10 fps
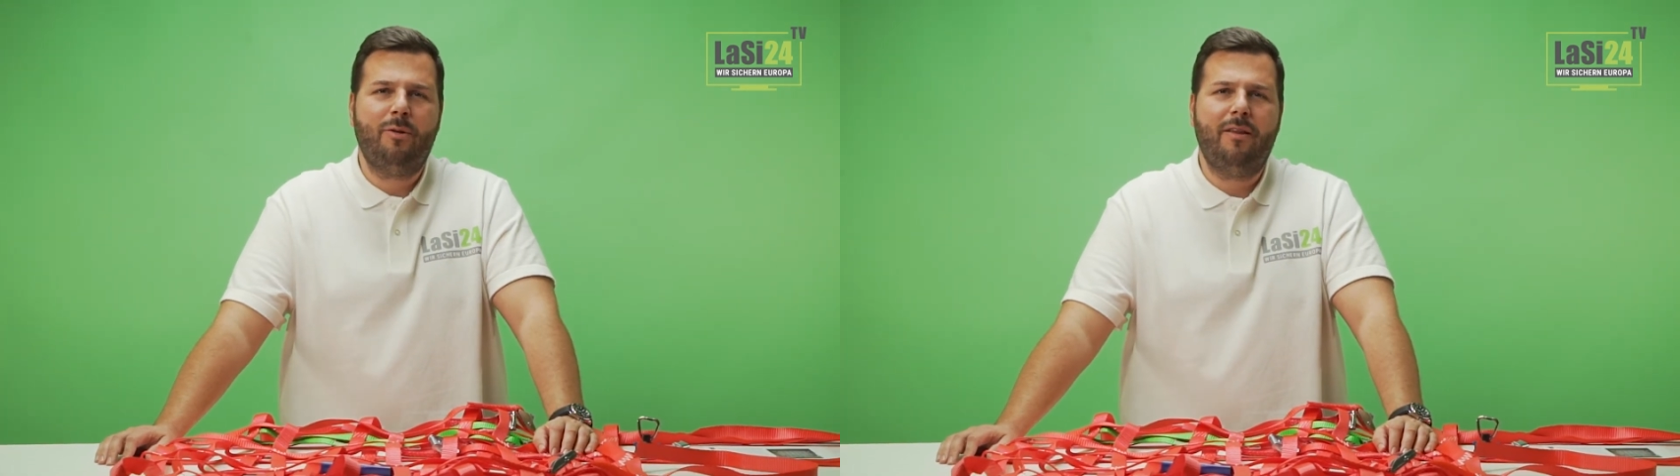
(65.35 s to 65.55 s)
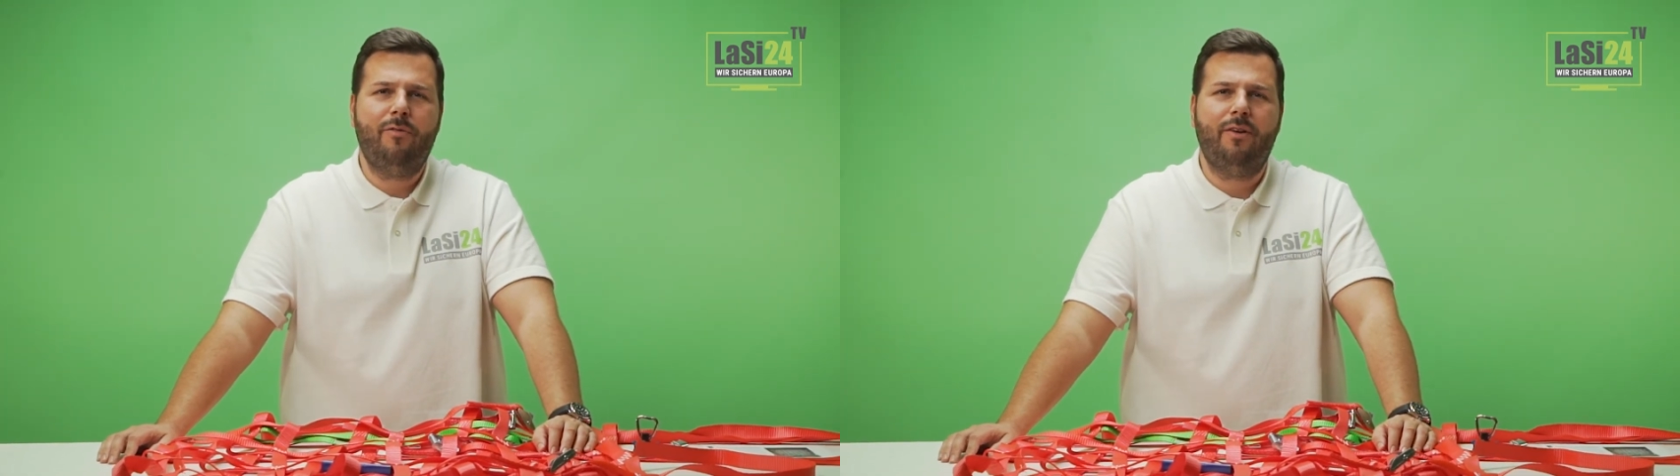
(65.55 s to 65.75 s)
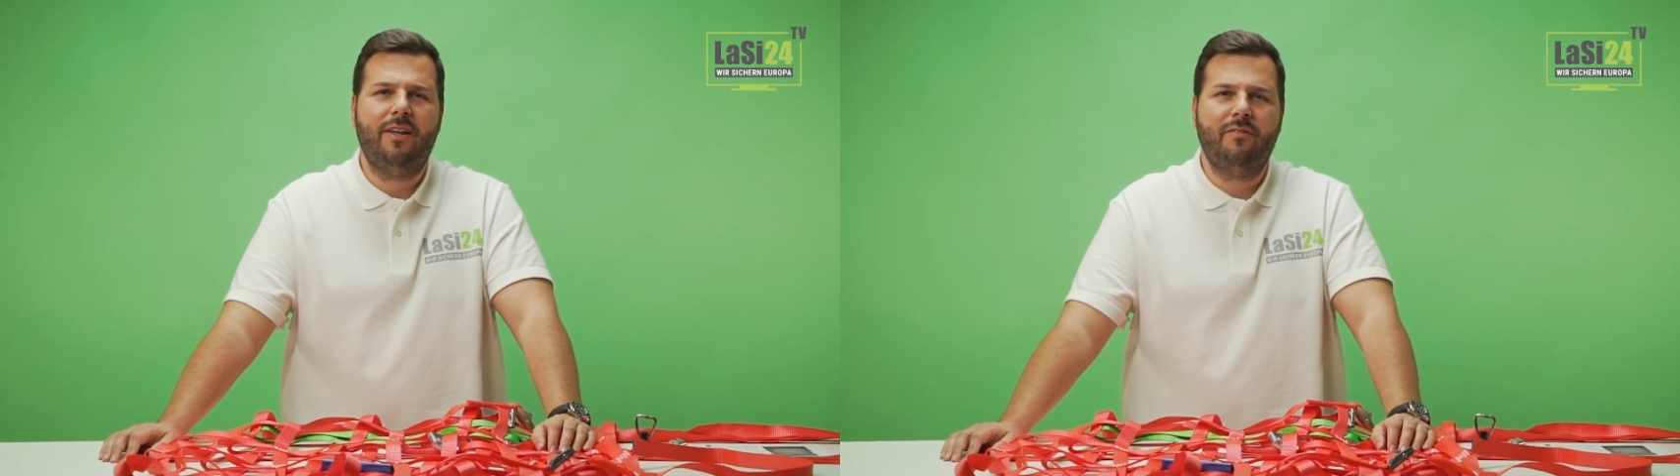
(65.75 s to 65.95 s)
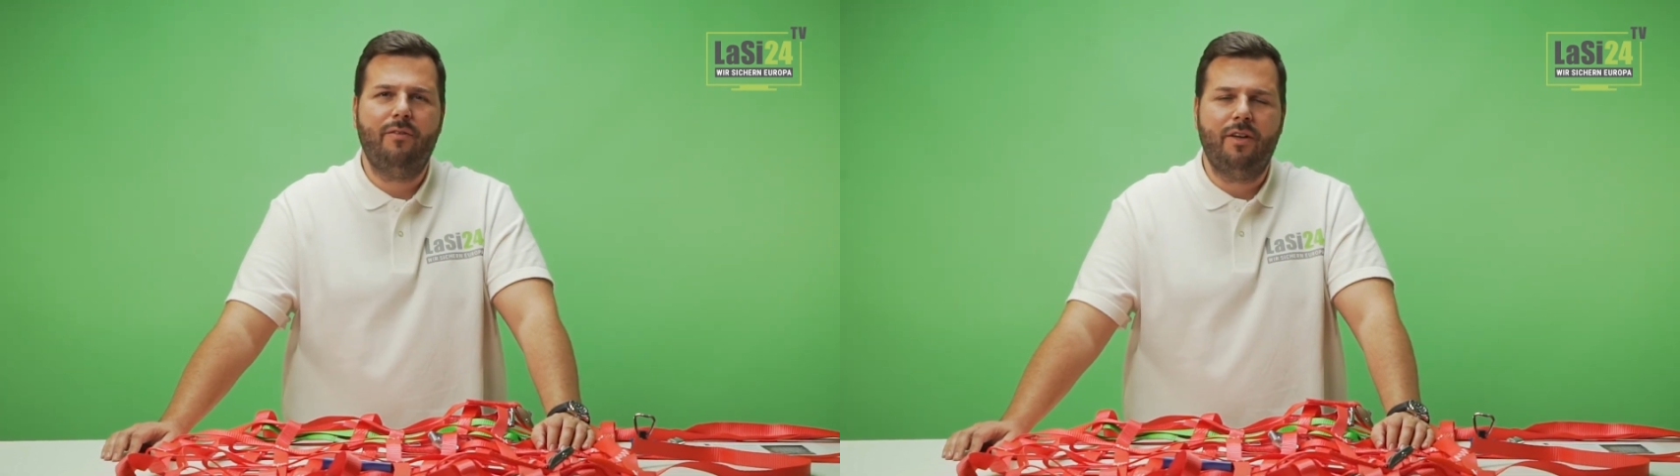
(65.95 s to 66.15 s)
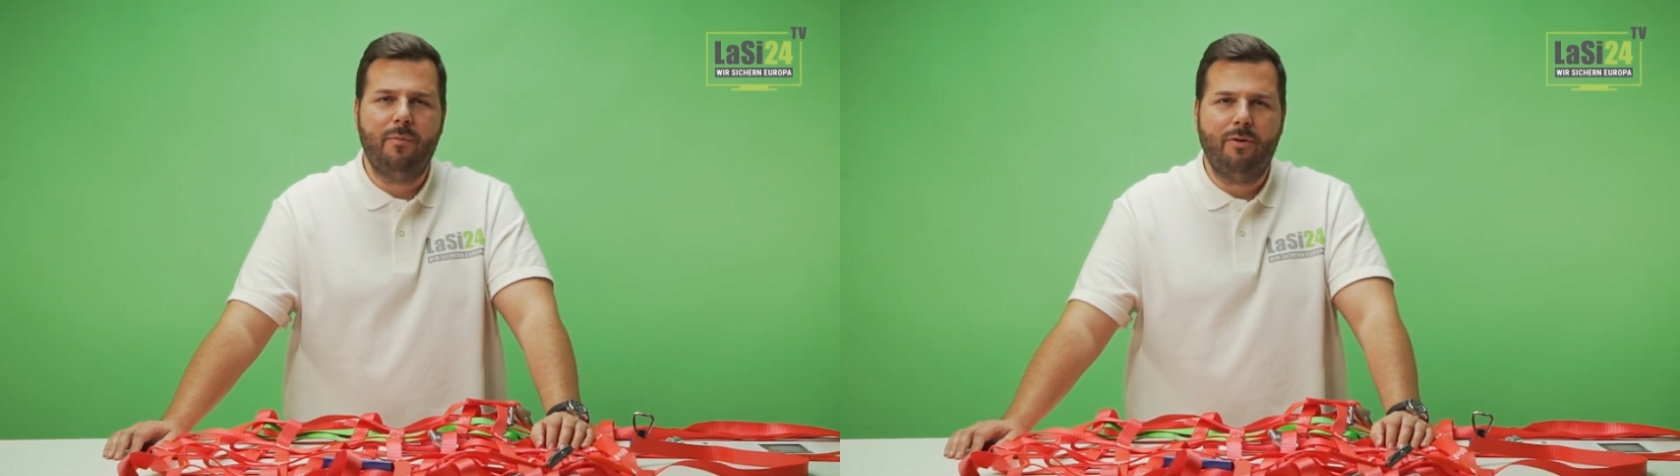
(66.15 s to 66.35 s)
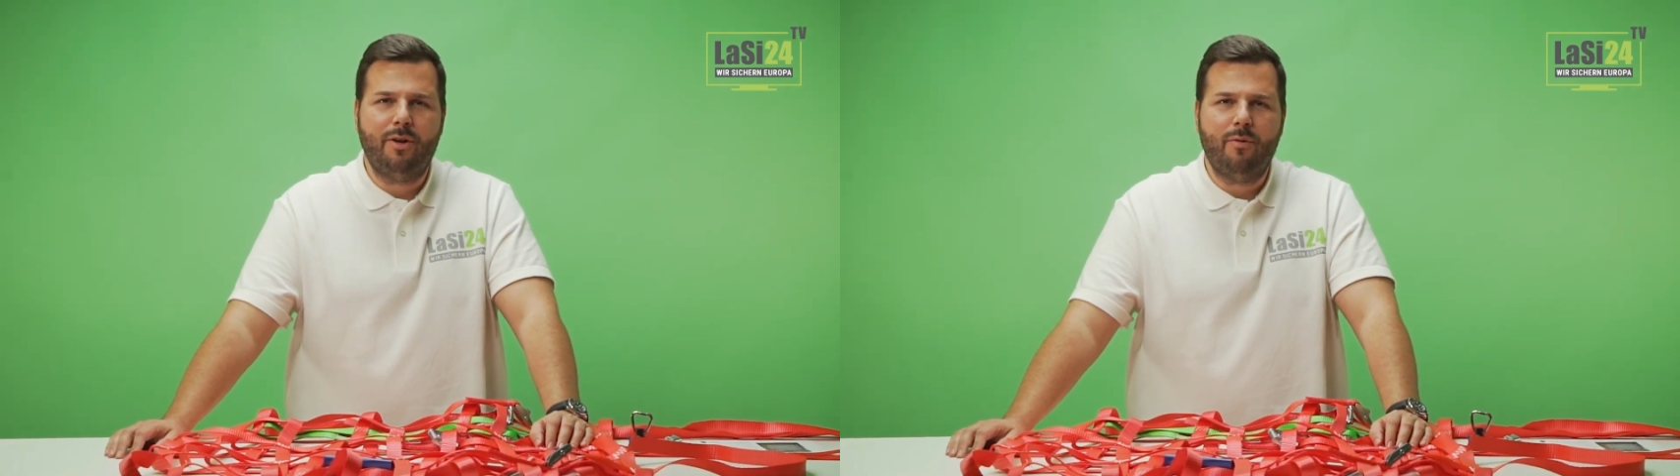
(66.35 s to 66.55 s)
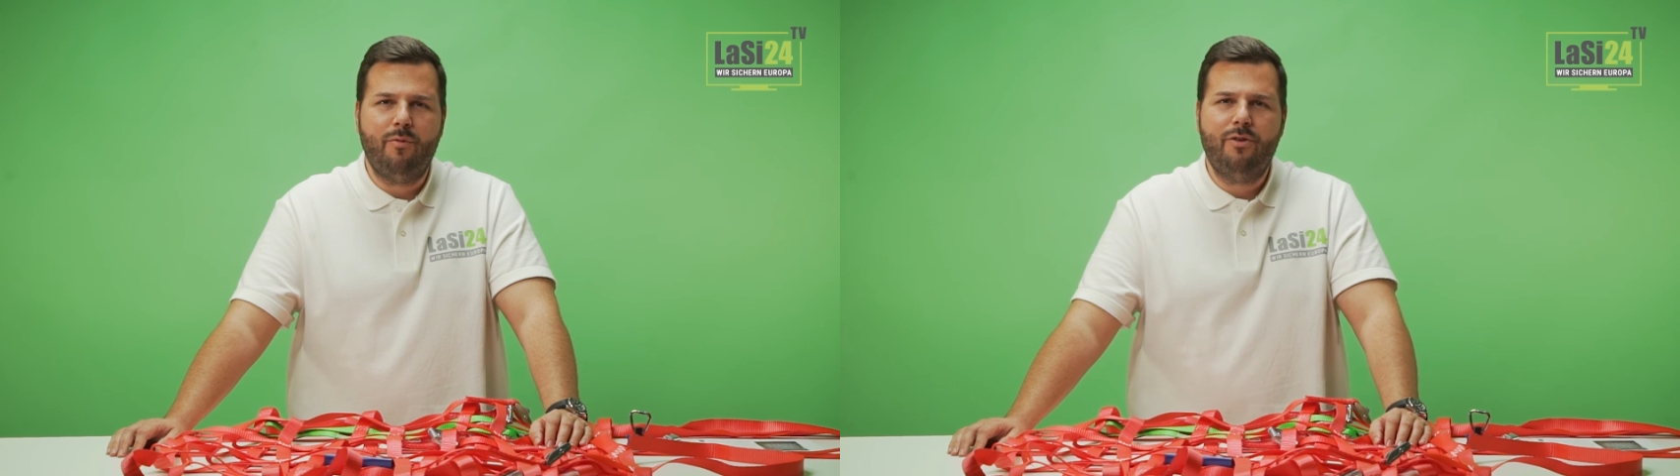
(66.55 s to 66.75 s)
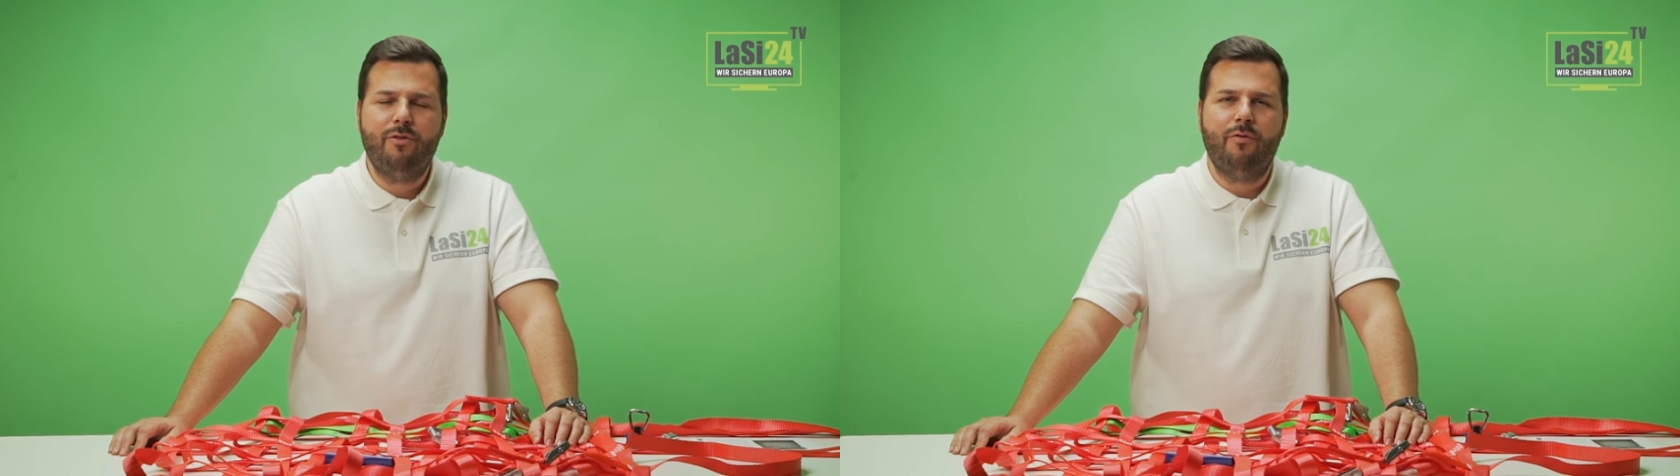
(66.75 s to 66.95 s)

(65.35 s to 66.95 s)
Netz verlinken wir wie immer unter dem Video.